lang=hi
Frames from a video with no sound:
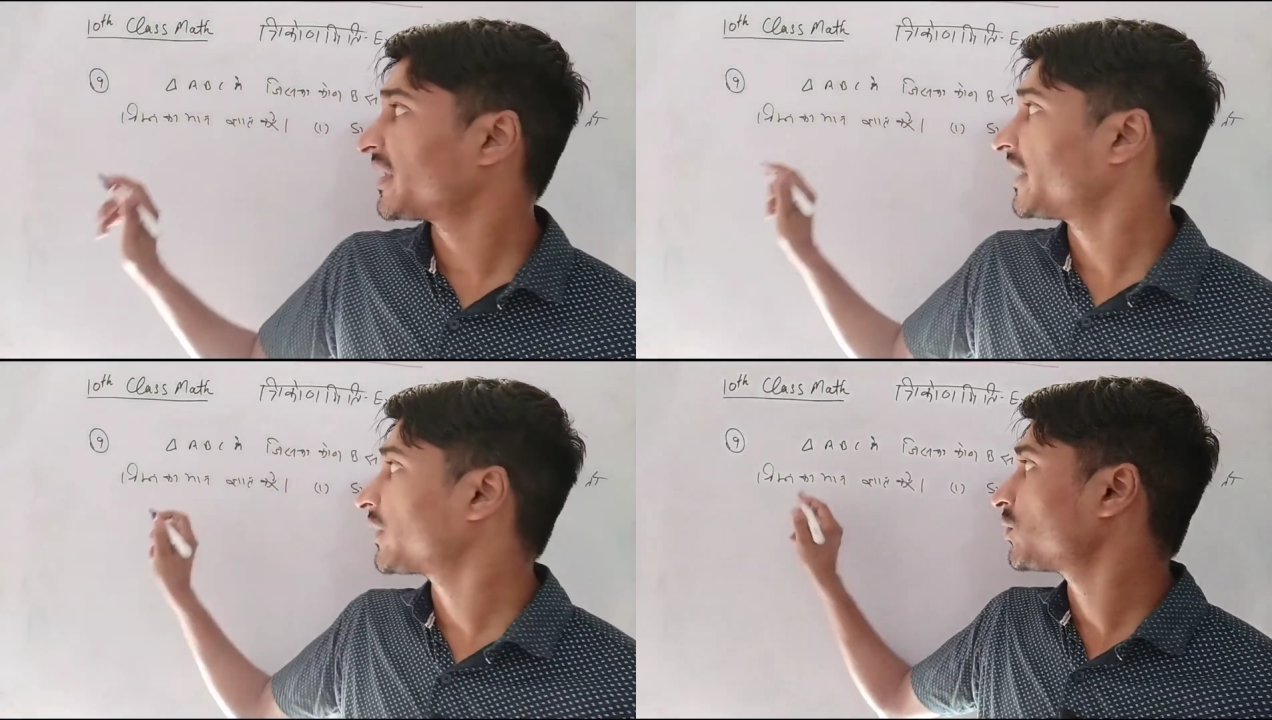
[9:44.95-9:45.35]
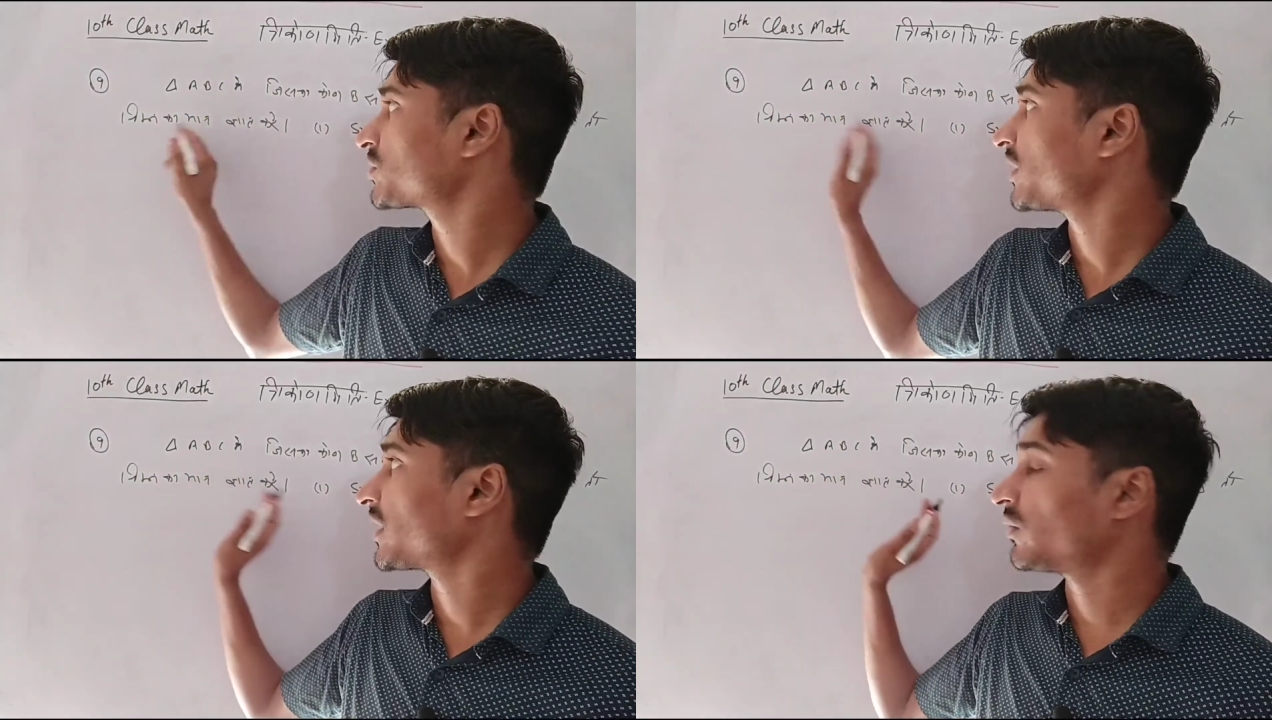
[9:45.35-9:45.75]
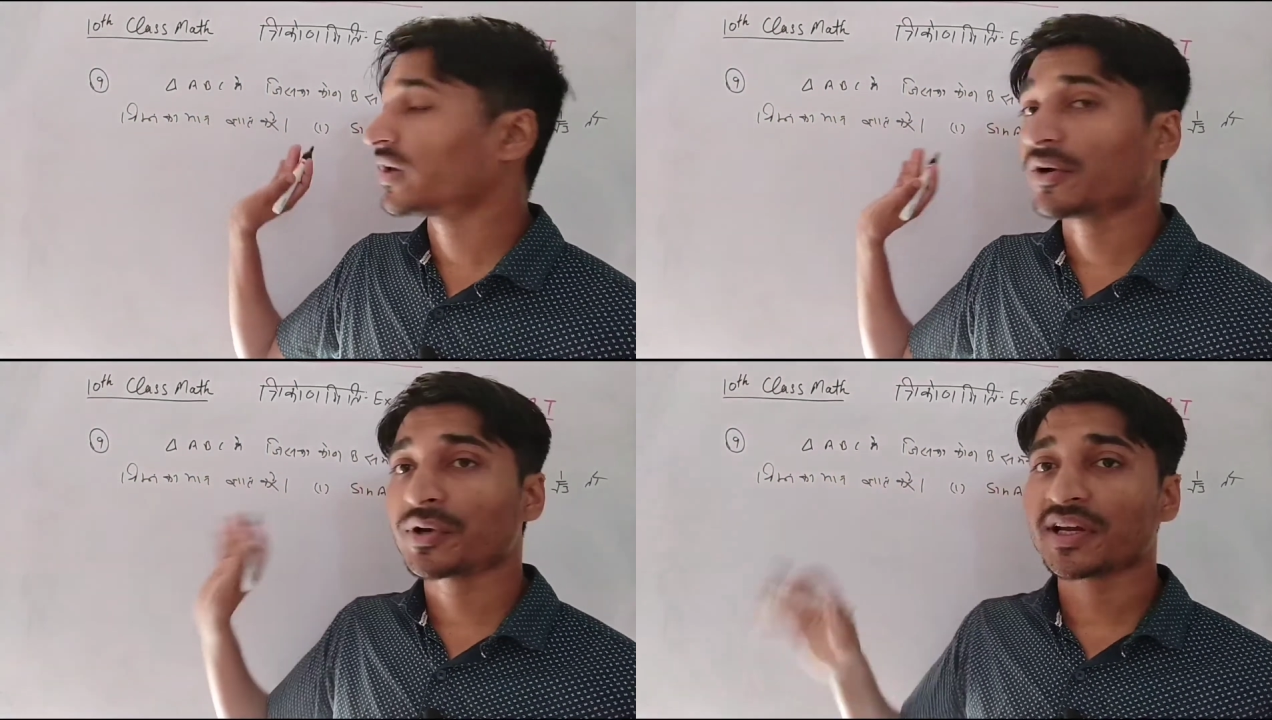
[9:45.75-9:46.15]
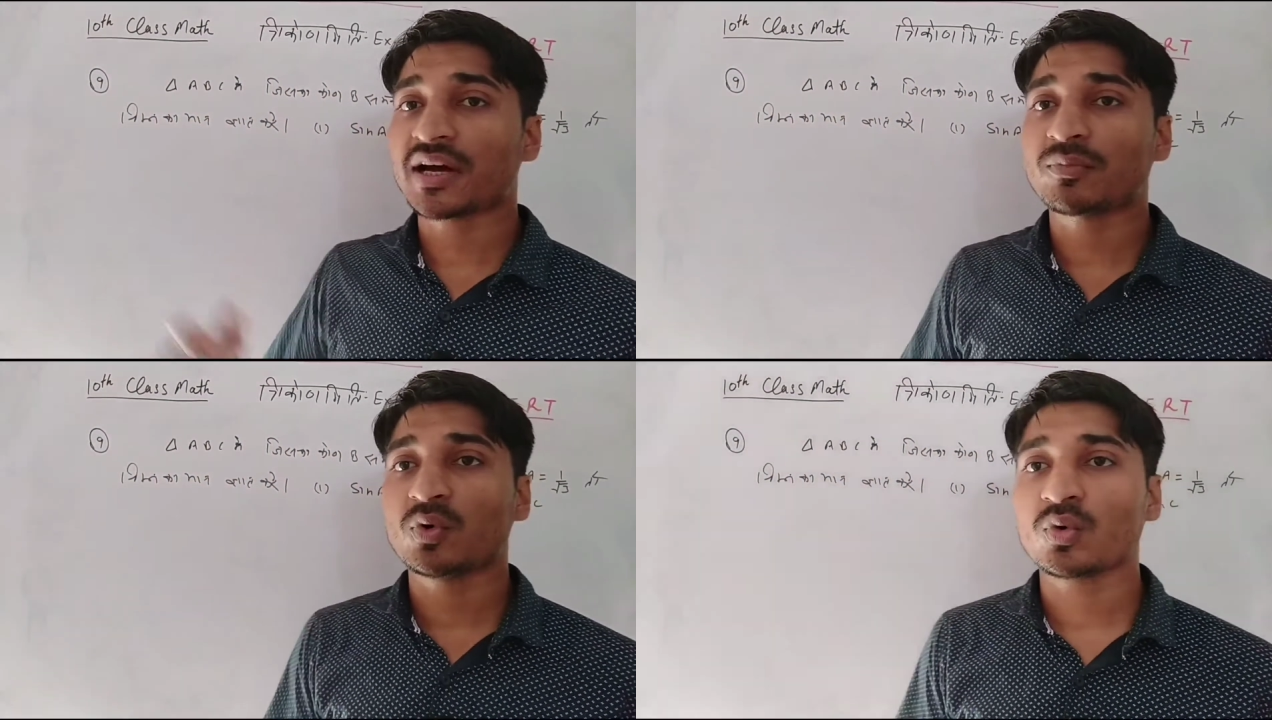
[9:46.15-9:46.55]
एक क्वेश्चन लगाऊंगा और एक
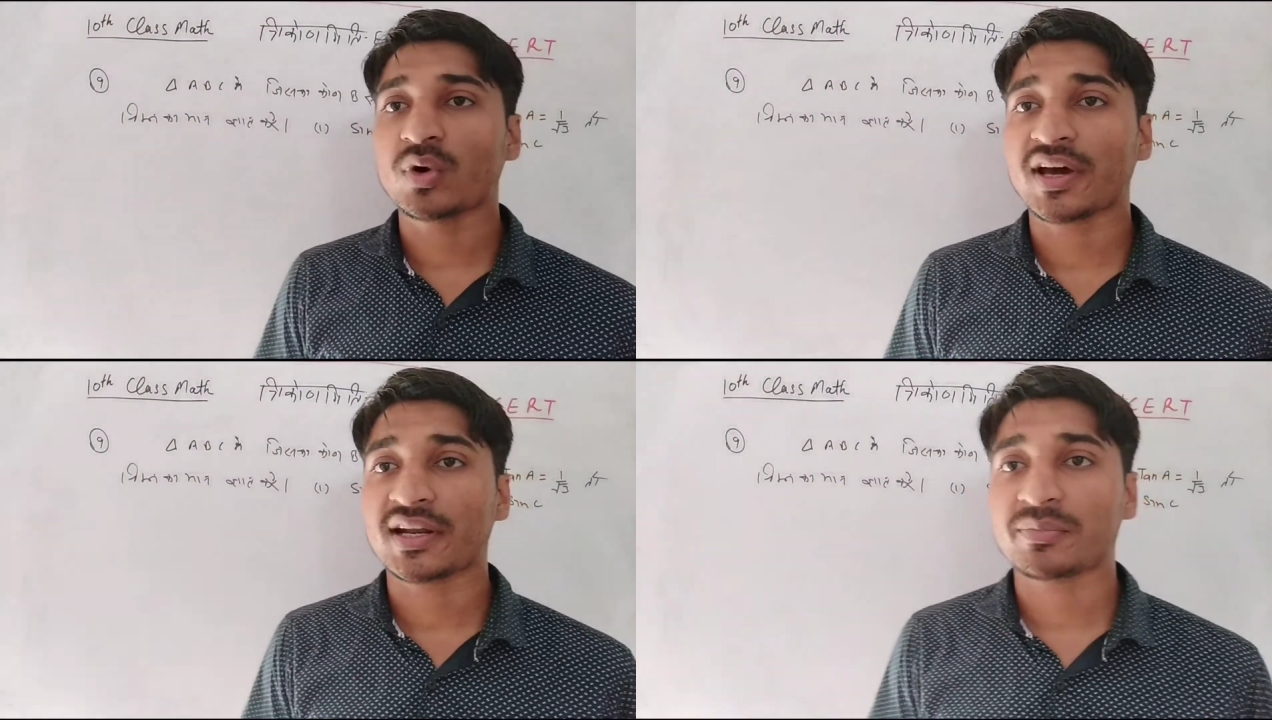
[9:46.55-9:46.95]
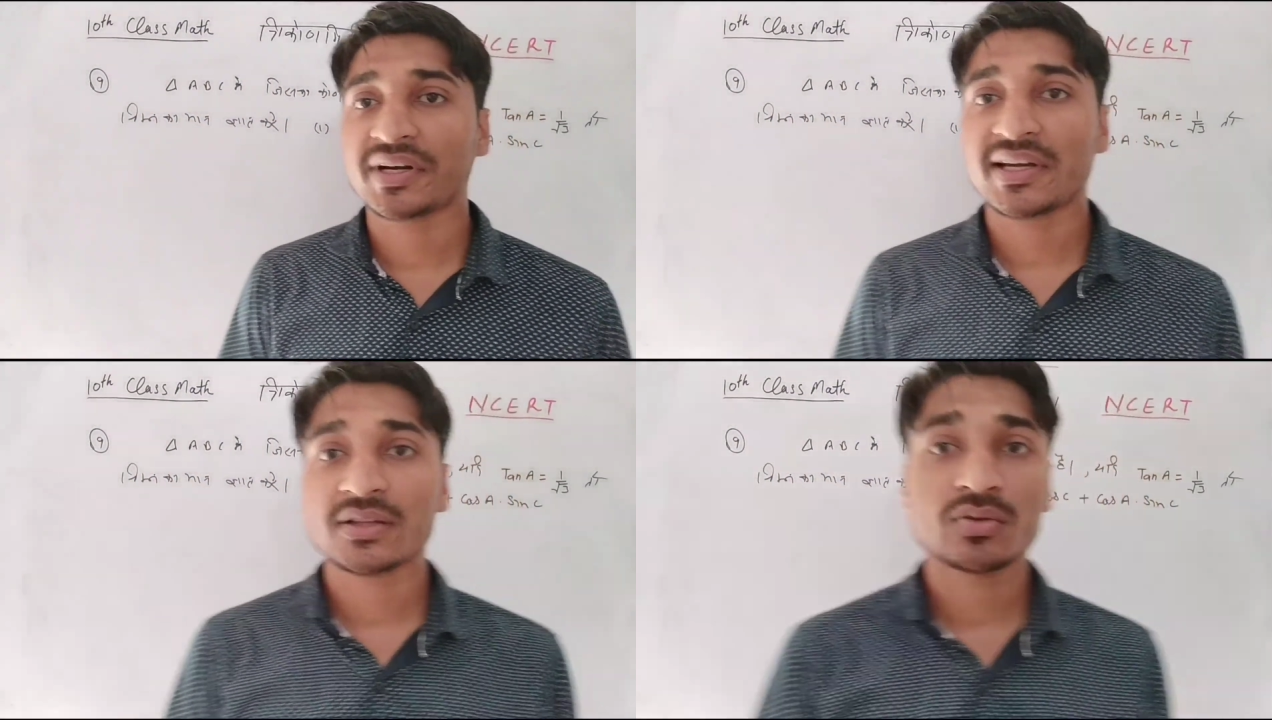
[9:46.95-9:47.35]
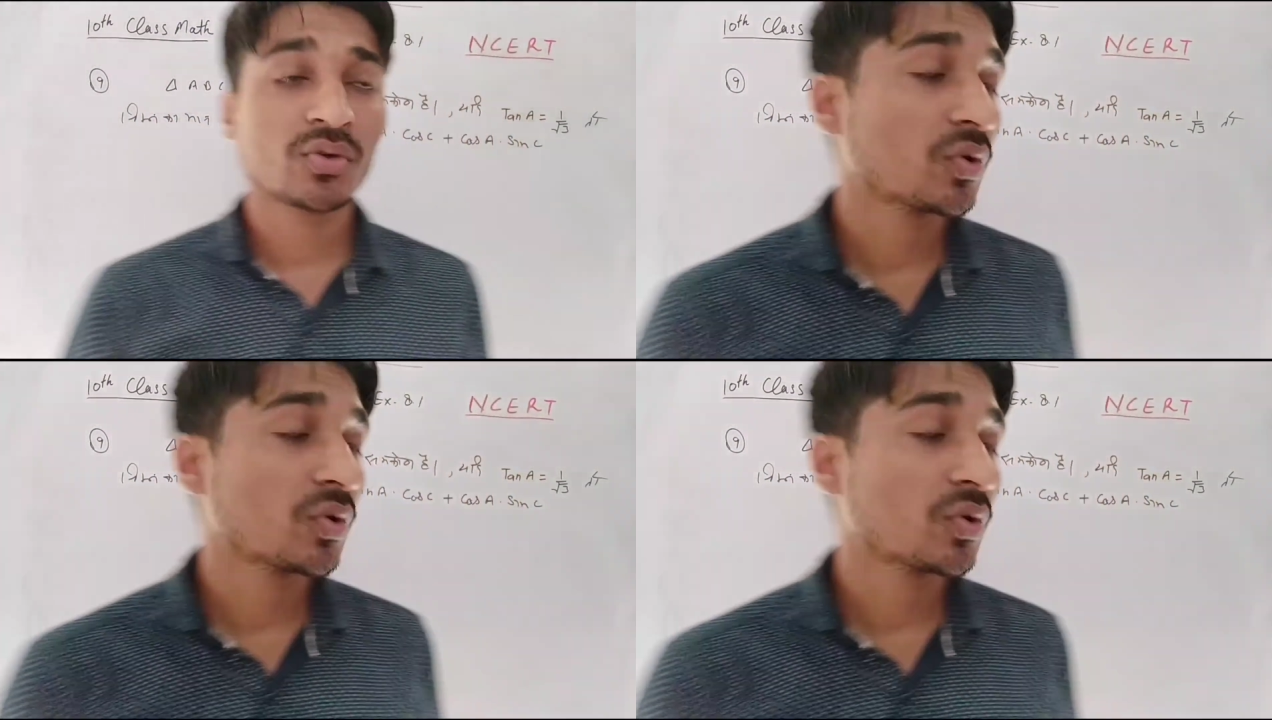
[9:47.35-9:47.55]
आप लोगों को लगाना पड़ेगा तो